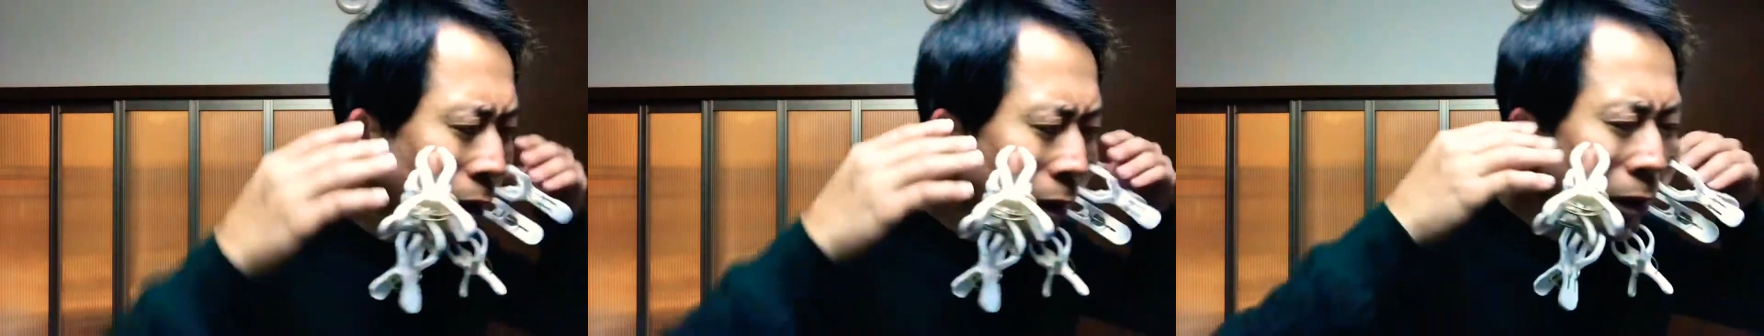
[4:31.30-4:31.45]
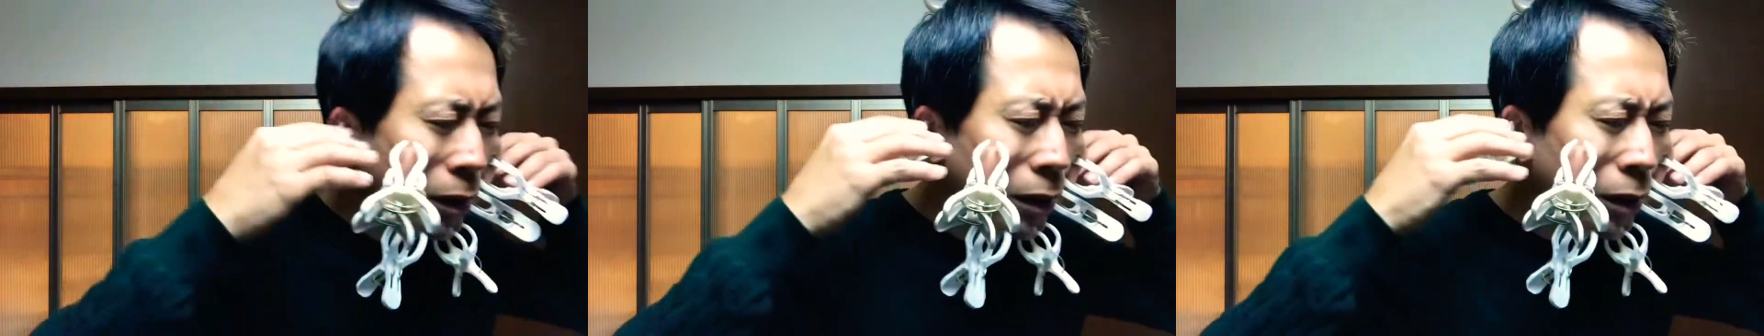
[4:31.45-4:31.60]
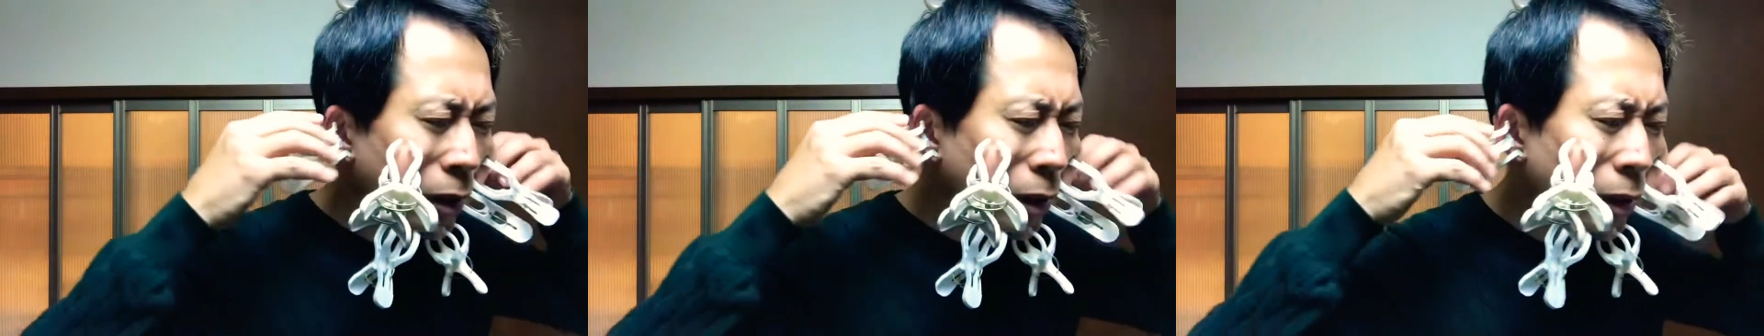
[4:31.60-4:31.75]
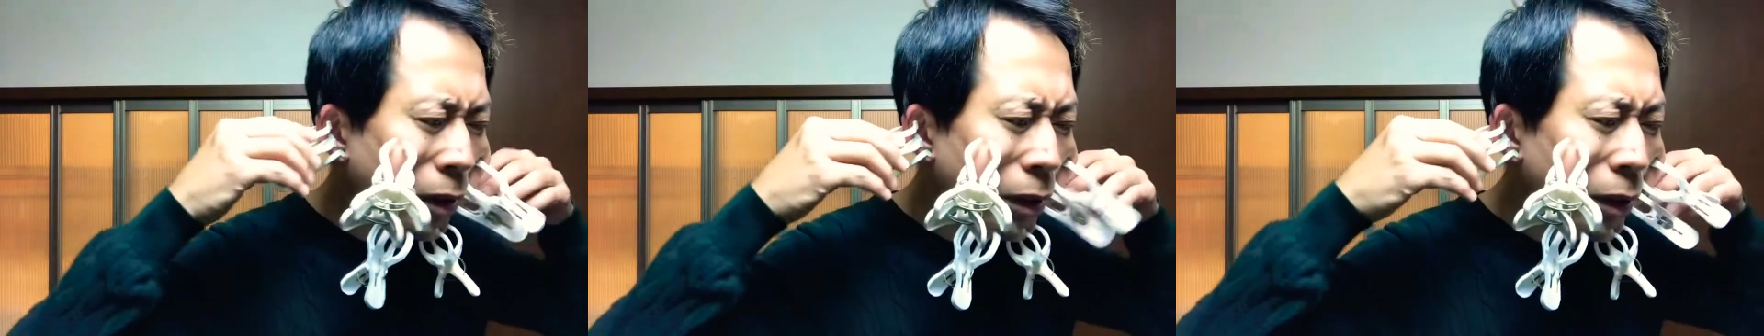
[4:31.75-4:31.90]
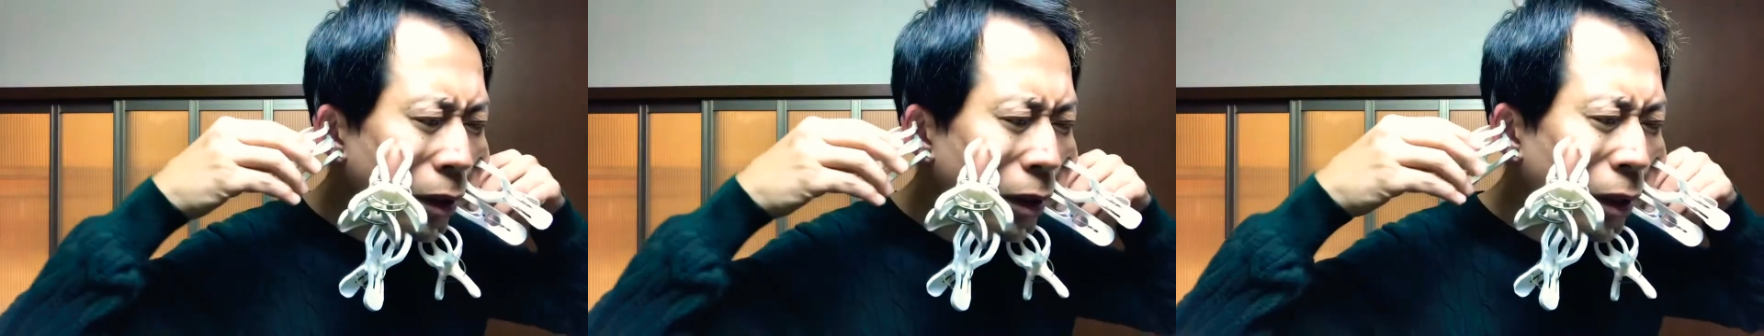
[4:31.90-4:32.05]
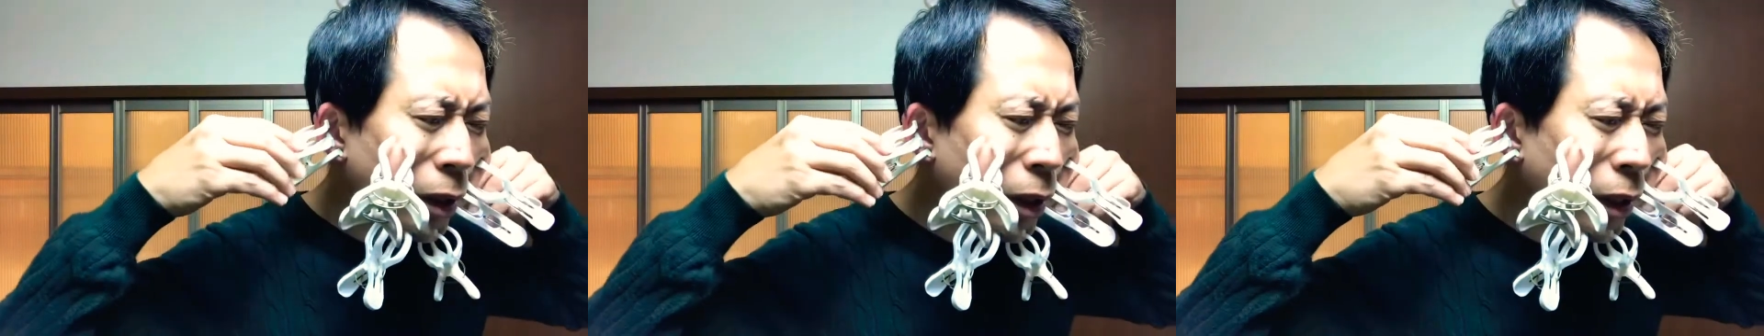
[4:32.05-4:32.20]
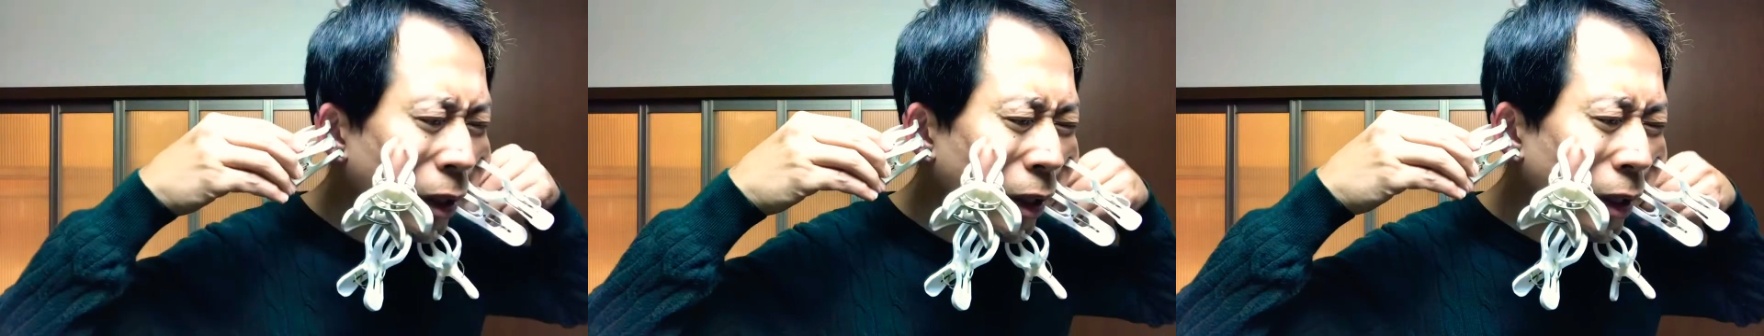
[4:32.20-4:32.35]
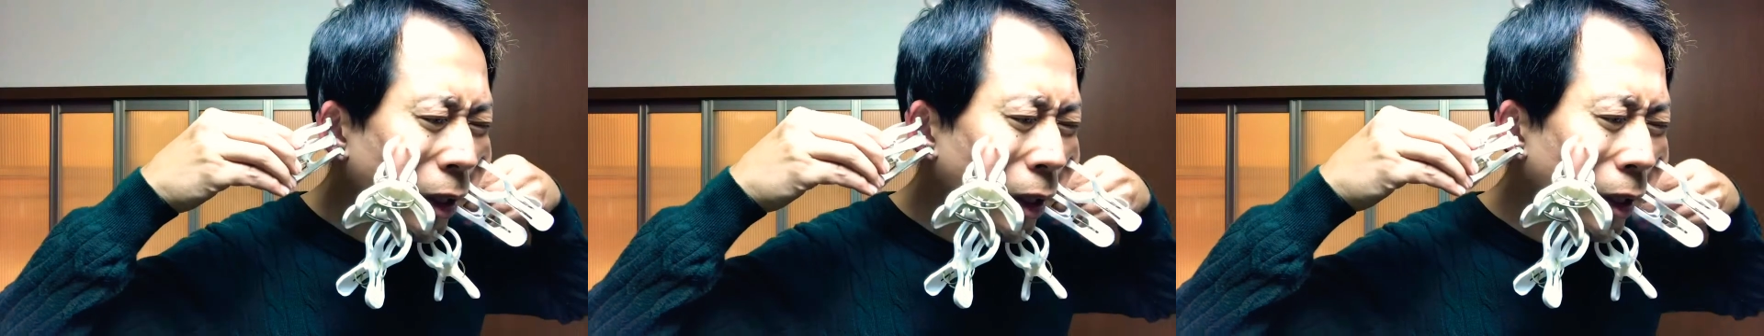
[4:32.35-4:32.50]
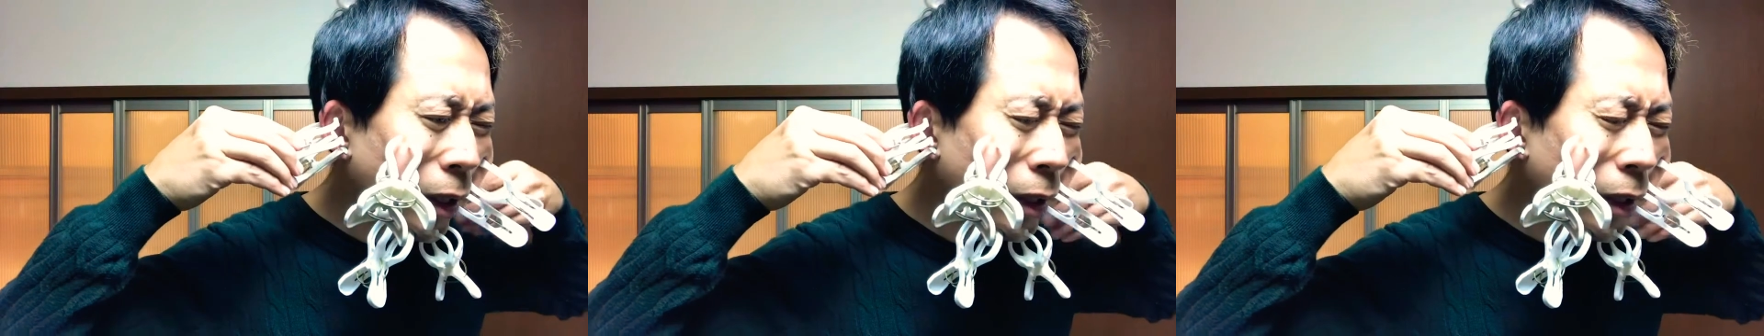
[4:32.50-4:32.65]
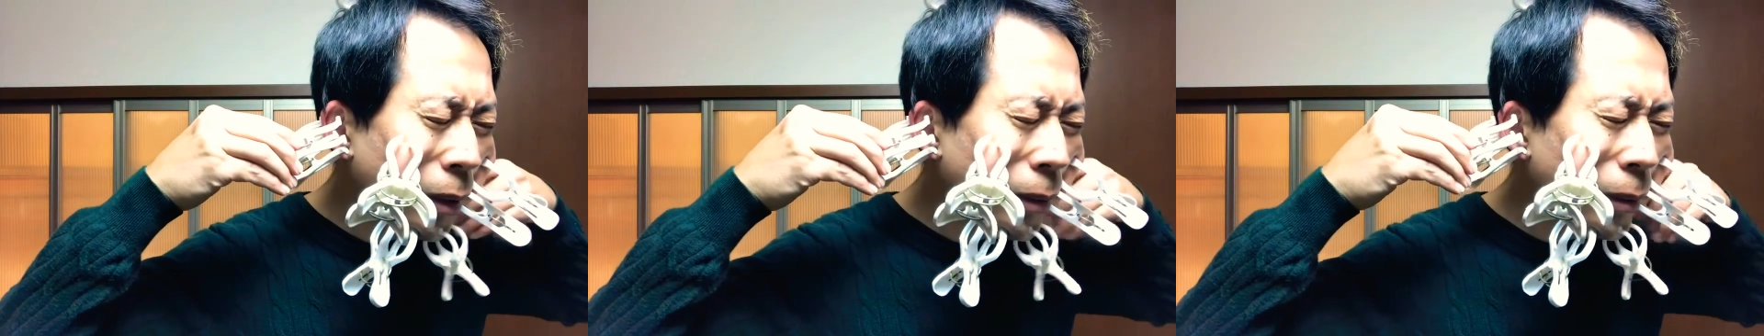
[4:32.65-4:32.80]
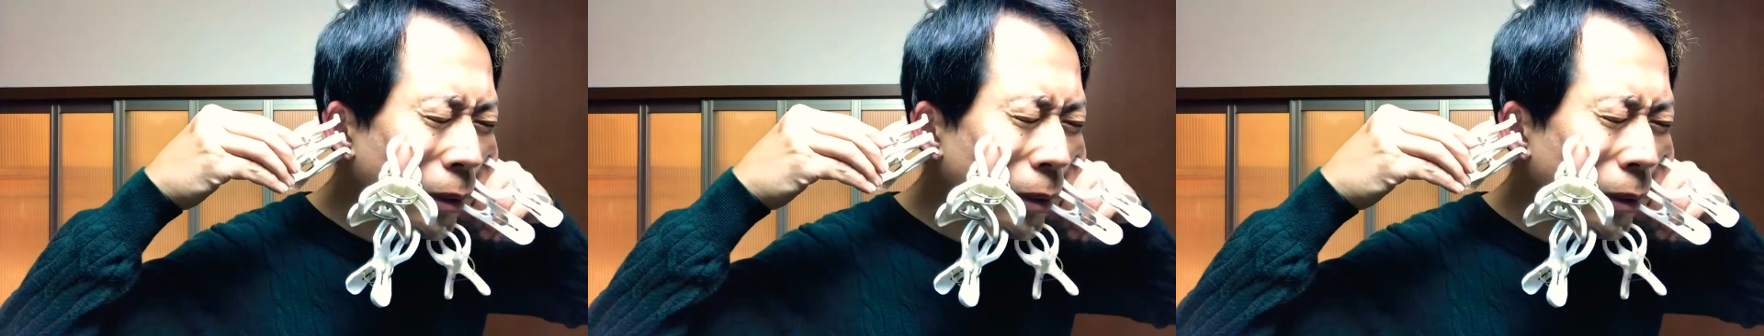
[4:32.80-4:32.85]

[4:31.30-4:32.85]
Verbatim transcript: えー、いやでも